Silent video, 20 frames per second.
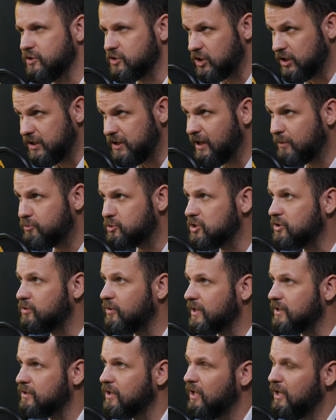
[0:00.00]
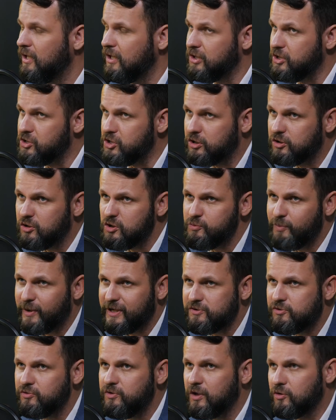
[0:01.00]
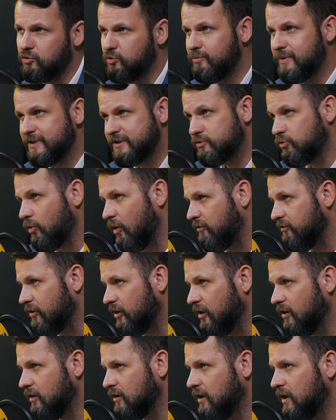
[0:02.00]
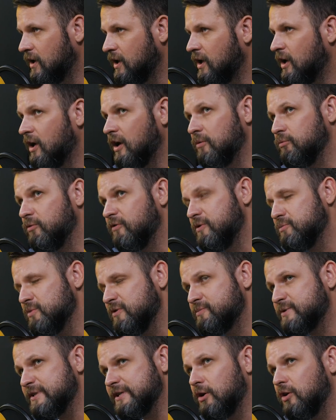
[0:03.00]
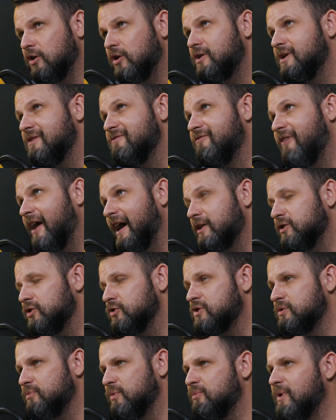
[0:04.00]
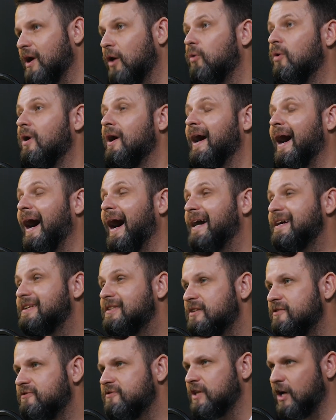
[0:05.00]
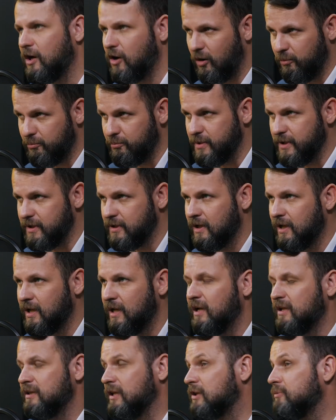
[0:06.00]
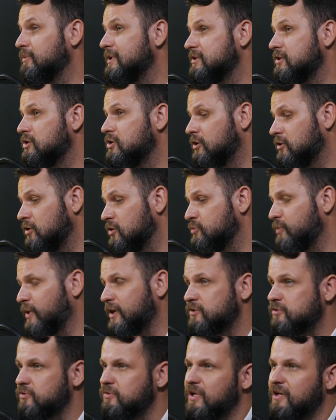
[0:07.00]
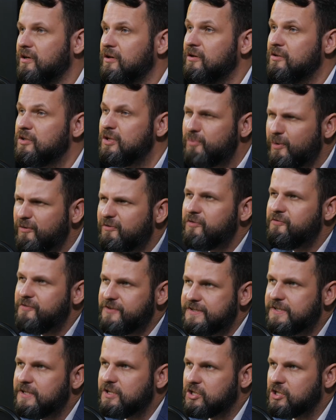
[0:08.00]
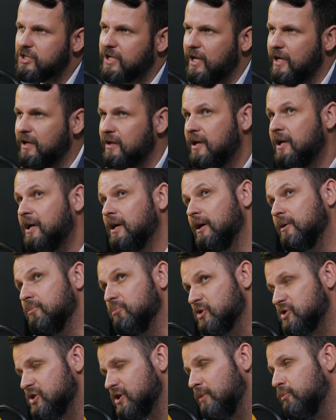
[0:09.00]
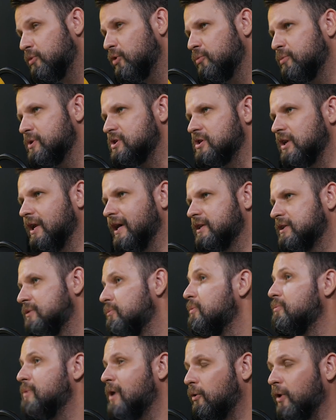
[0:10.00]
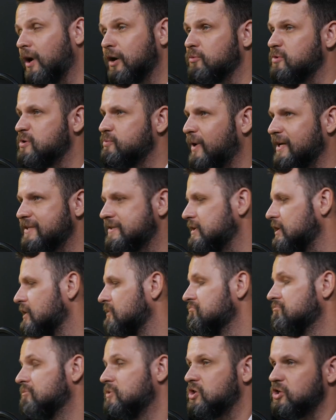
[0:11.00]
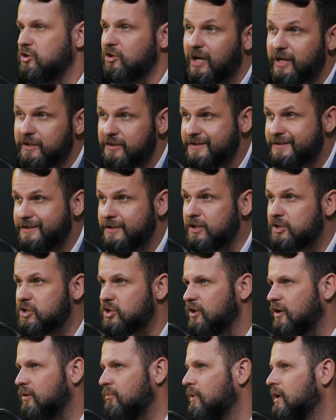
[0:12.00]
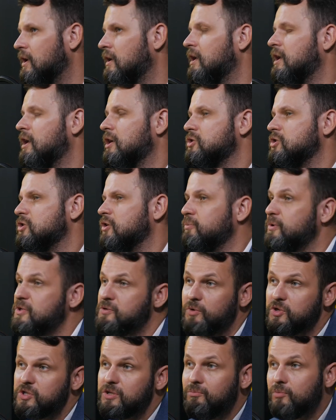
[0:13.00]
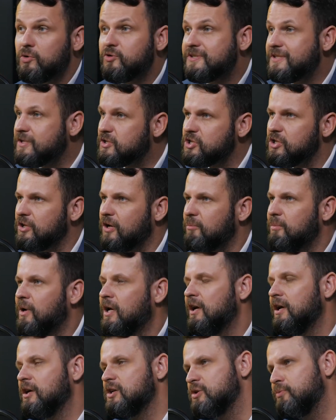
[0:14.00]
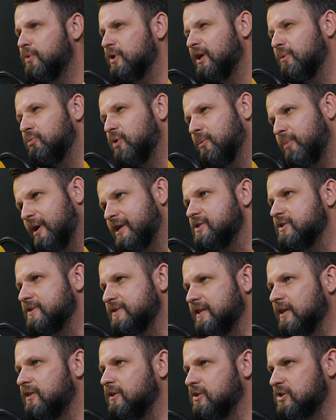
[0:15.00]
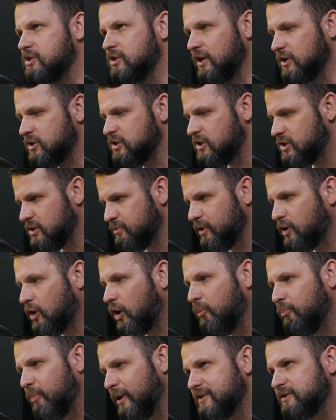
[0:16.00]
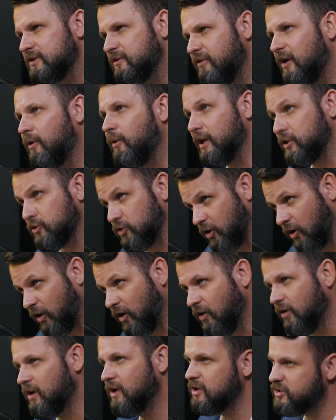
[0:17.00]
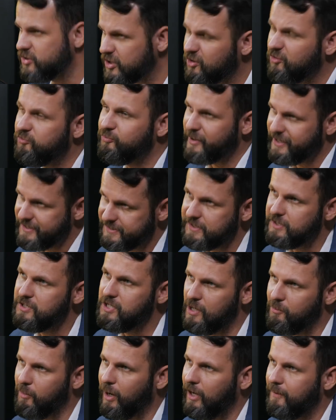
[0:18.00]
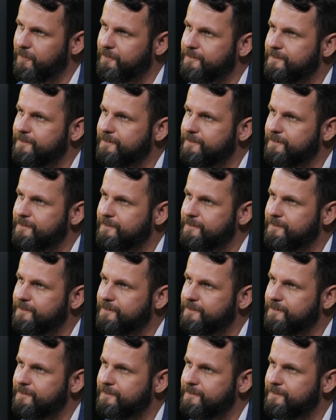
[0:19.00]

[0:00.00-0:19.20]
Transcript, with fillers: Czyli na przykład, jeśli ktoś pracuje umysłowo, mówimy w psychologii, warto, żeby miał aktywne hobby. Natomiast jeśli ktoś pracuje typowo fizycznie, może nie byłoby źle, gdyby miał jakąś pasję, czy to artystyczną, czy to być może muzyczną, żeby ona była bardziej statyczna, czyli żeby kompensowała to, czego w pracy nie ma.